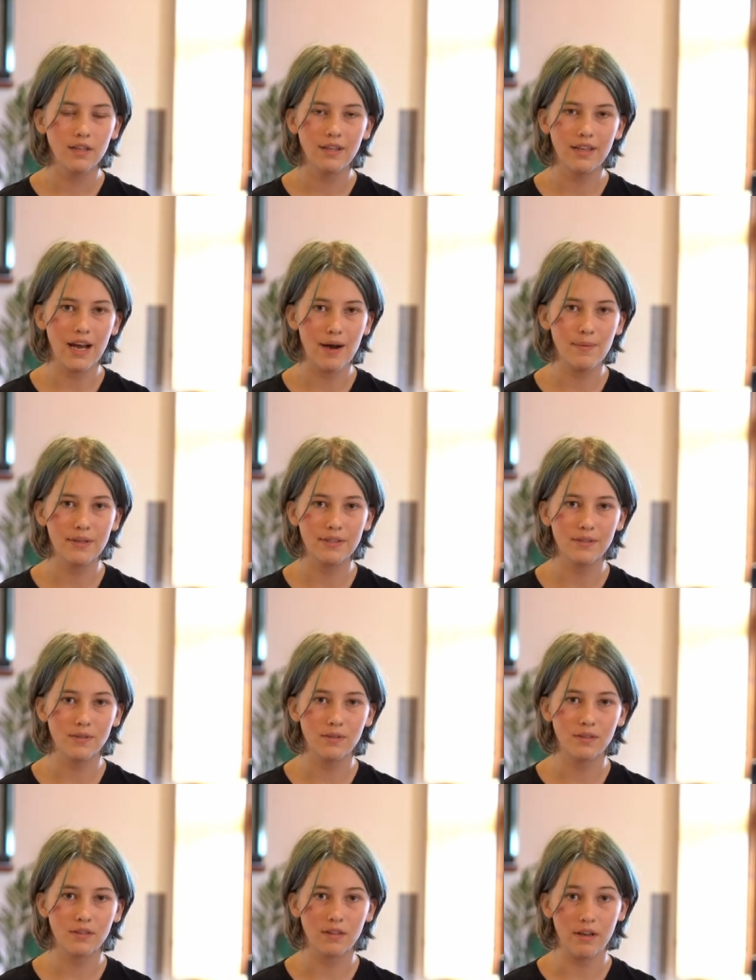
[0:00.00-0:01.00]
Der
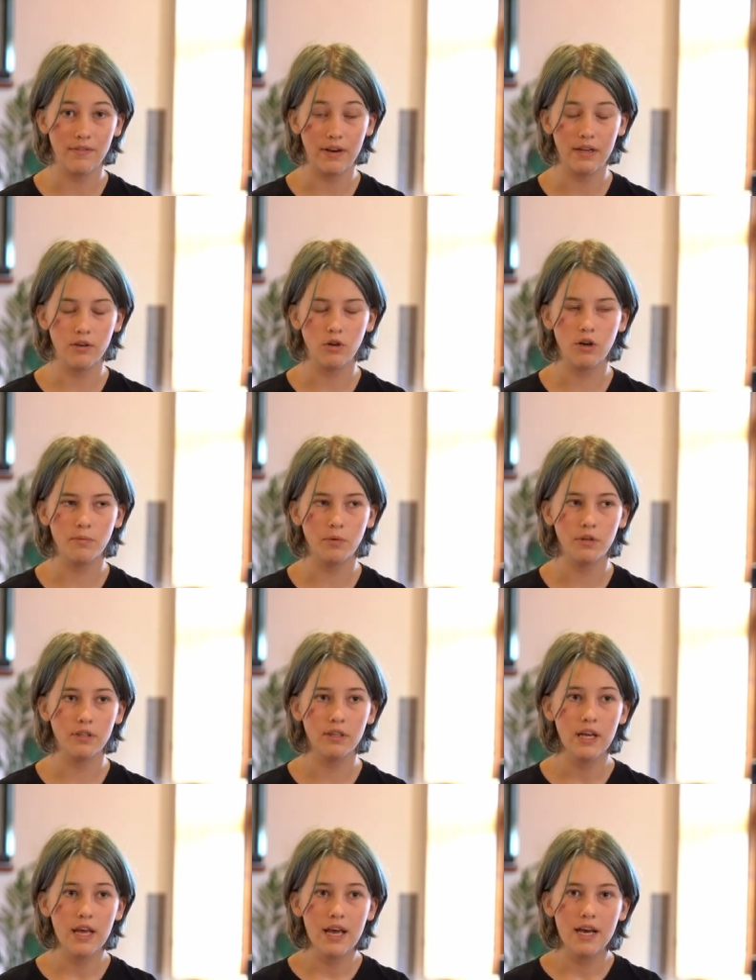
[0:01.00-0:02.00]
Arbeitsdruck war enorm
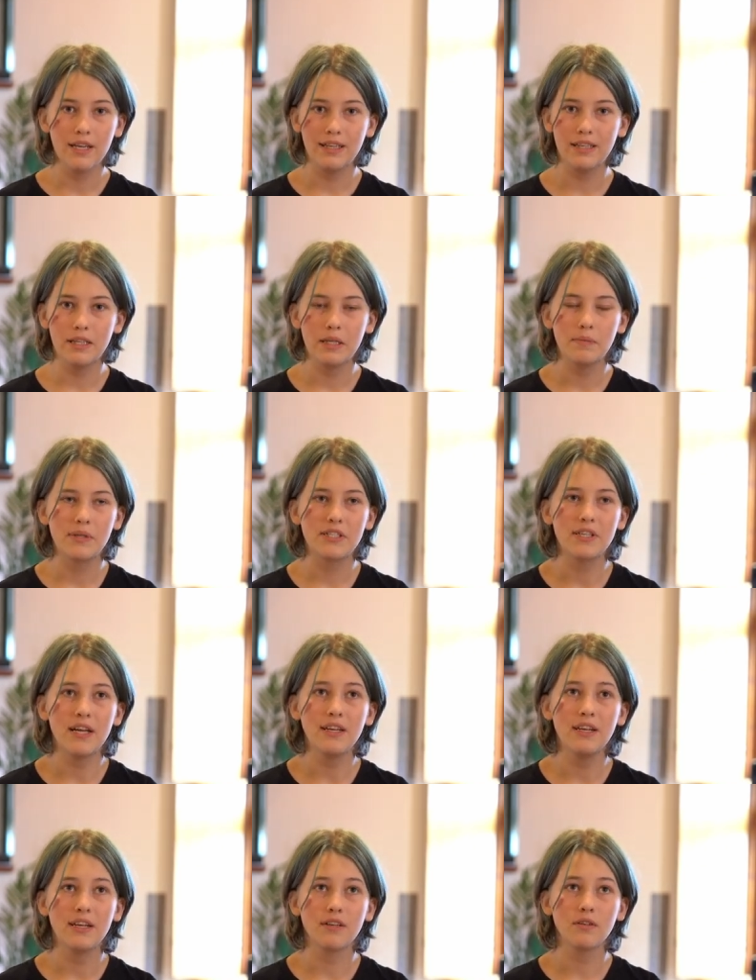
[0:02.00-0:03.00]
und die, die nämlich
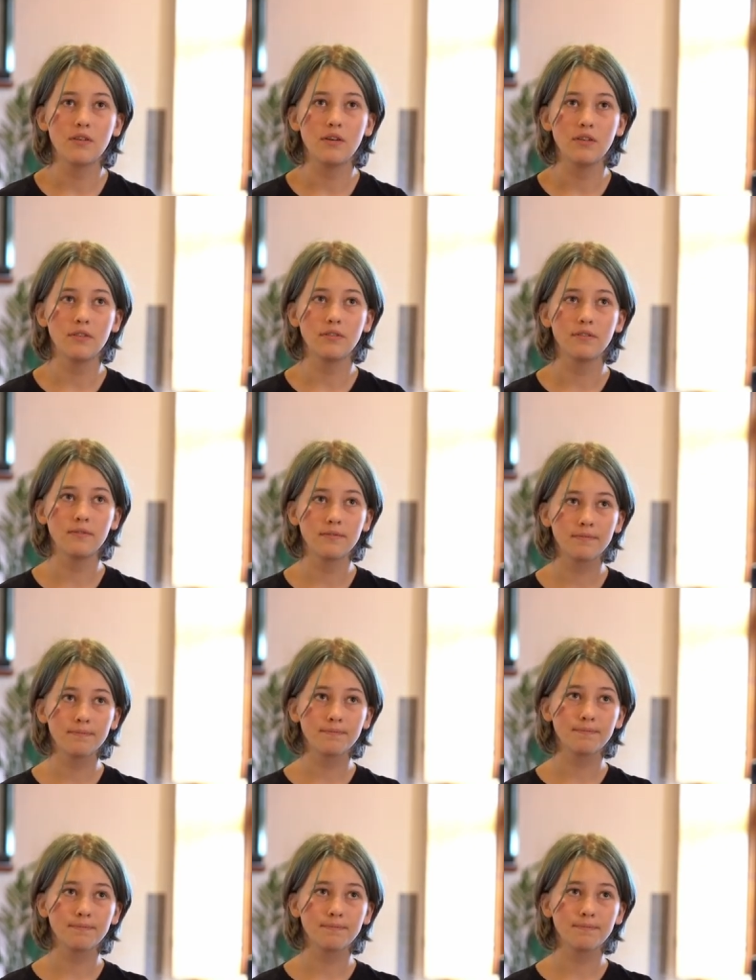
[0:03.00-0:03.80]
standhalten konnten,